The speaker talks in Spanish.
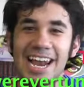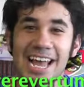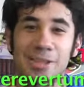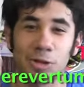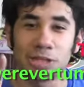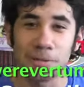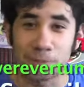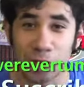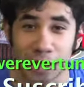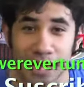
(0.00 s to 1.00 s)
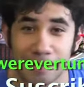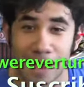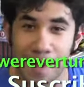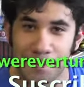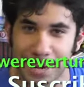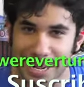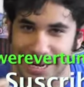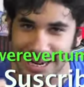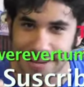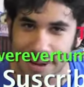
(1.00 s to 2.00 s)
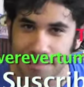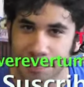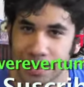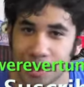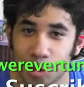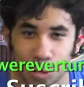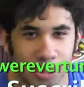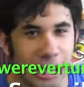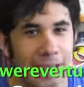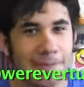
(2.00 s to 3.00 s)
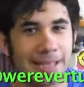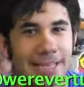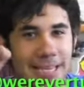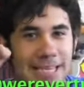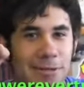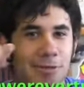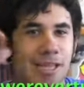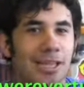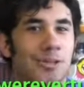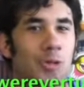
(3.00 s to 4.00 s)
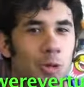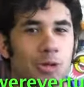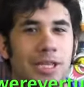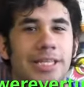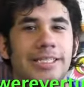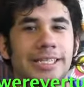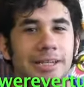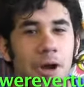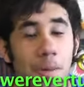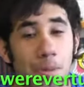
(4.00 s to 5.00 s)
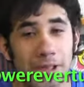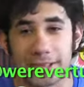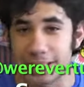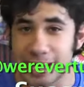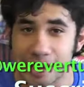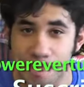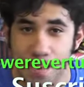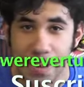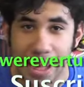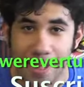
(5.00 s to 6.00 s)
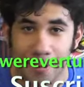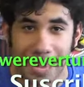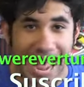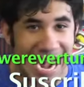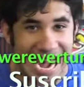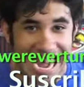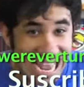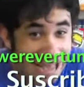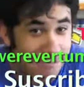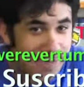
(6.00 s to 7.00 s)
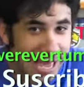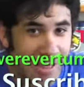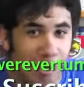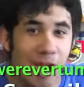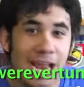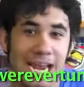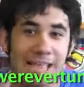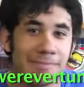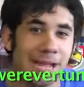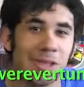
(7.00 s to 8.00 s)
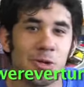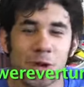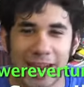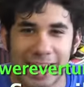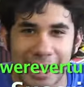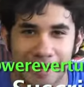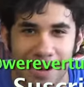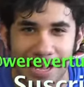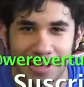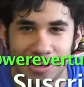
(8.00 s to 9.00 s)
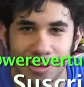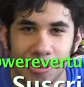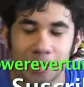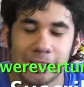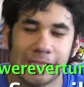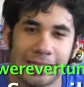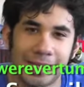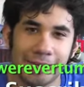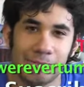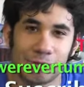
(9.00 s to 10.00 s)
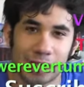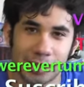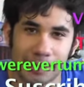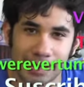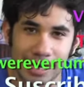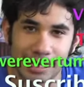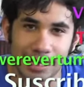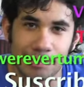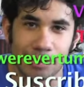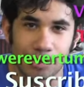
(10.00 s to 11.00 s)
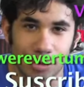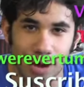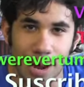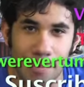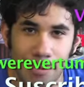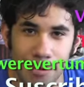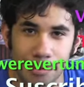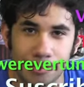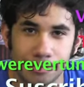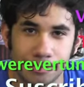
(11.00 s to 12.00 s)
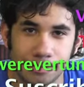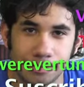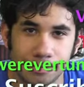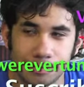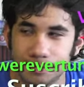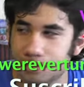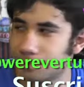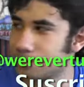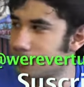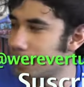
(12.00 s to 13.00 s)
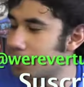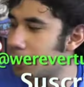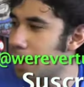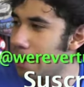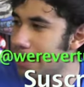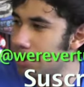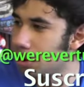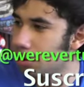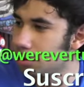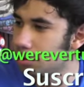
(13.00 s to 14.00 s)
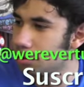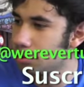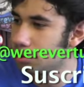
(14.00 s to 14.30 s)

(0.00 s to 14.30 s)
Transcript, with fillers: Las suscripciones van para arriba. Suscríbanse si ustedes gustan. Si no, pues ni pedo, cara, ni pedo. Les mando un gran abrazo. Y muchísimas gracias por todo el apoyo. ¡Estoy grabando!